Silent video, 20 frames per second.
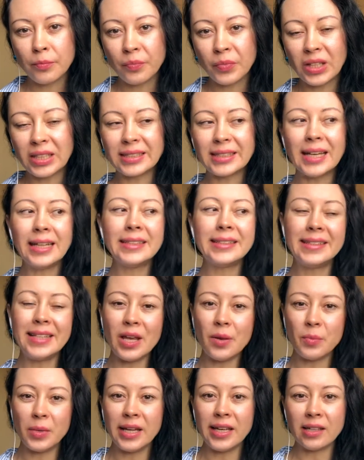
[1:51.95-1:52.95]
За
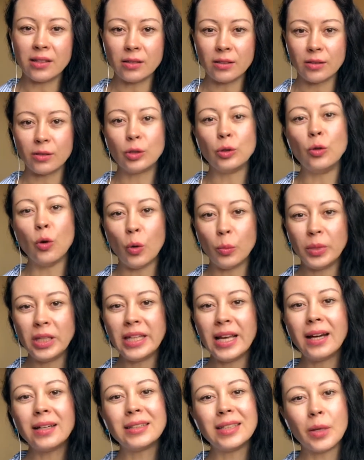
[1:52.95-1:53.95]
7 лет до
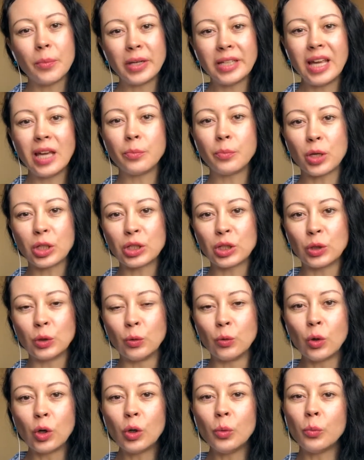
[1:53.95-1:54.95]
меня, до моей
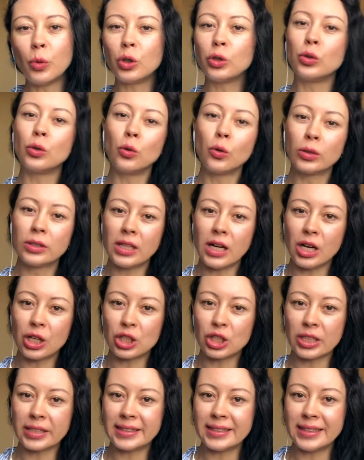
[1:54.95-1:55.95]
процедуры, мой друг
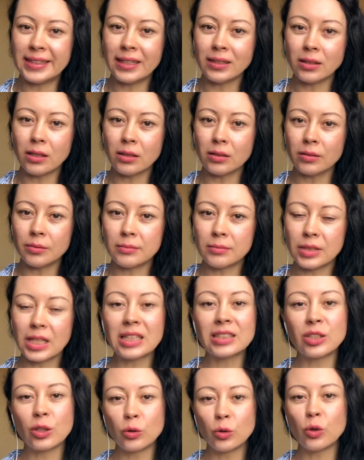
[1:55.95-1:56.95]
также сделал
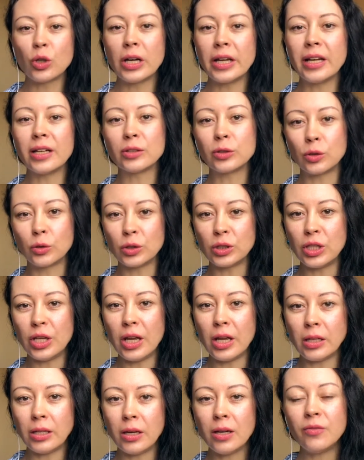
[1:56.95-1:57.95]
лазерную коррекцию
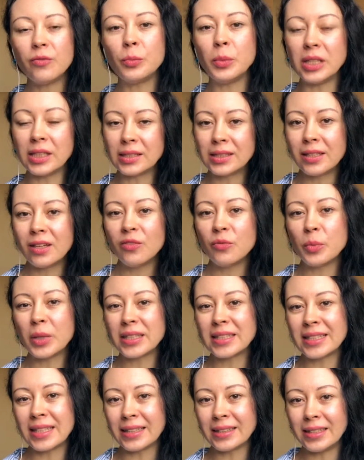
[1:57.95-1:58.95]
зрения в Минске в
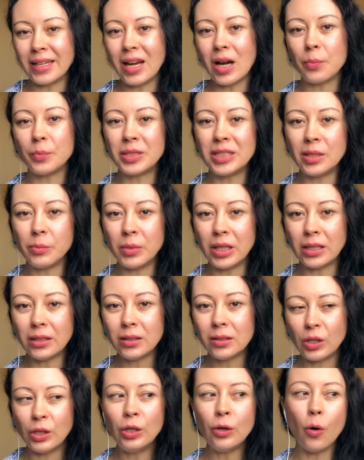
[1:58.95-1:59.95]
медцентре
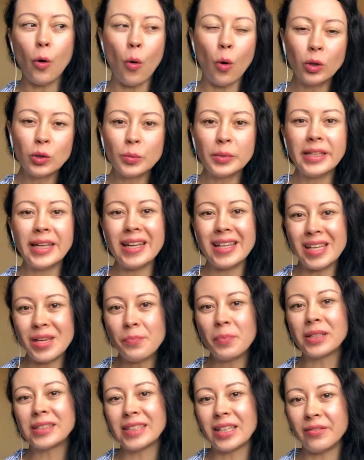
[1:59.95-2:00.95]
Оптимед, и он мне и
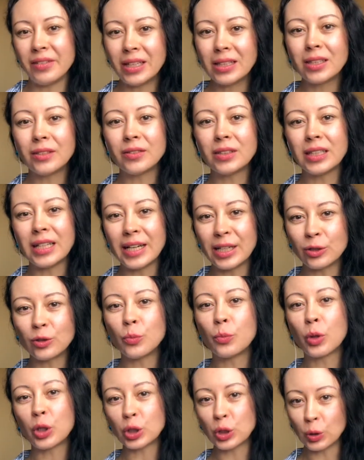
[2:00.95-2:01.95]
посоветовал эту
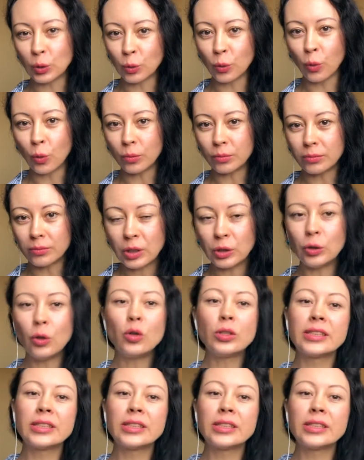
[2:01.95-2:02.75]
процедуру. Но, к